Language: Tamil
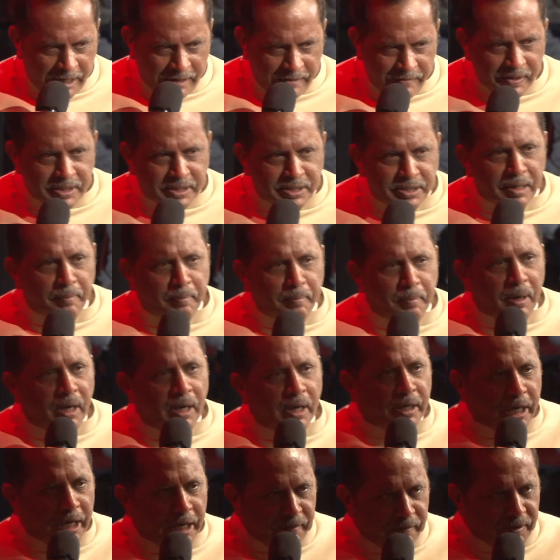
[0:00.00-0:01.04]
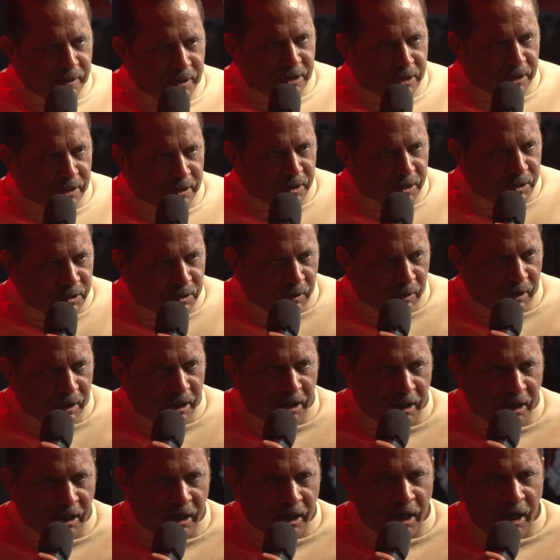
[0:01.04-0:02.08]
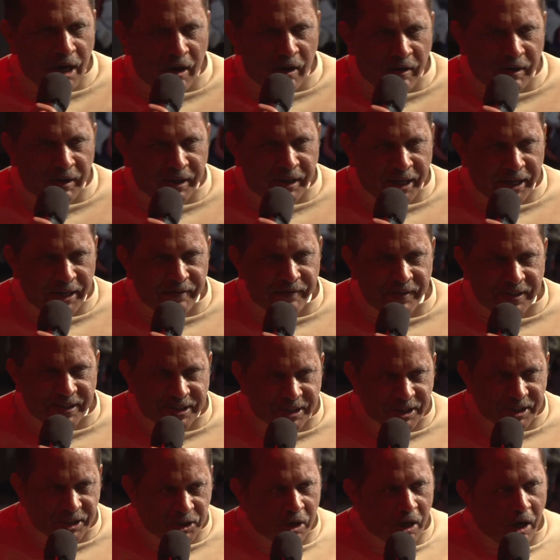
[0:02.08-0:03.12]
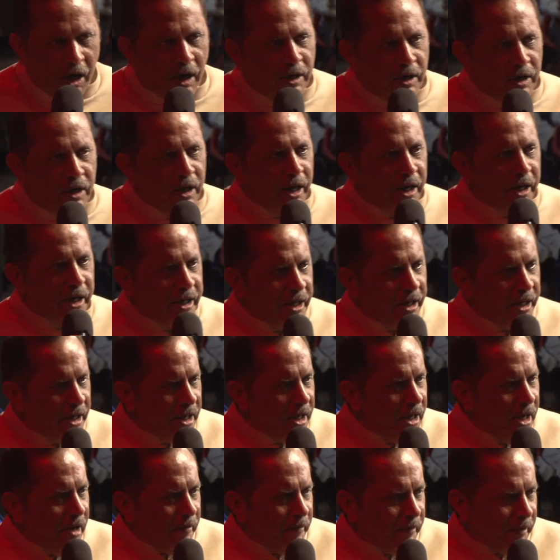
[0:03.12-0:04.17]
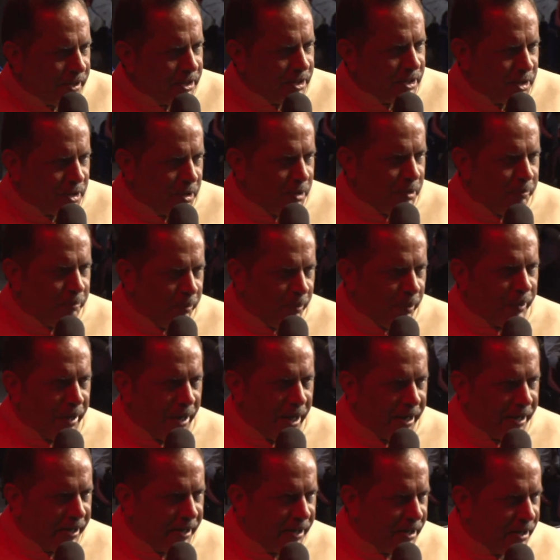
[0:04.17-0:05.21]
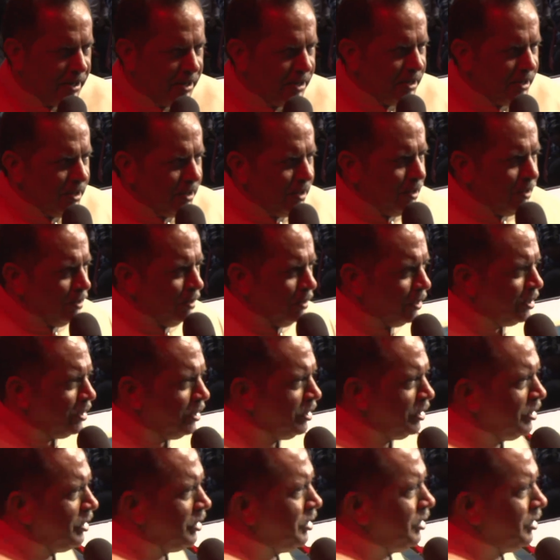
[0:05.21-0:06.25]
கைவிசம்மா கைவிசுன்னு என்று சொல்லி கைவிசி ஜாலியாக வந்துட்டு போகிறாங்க ஒரு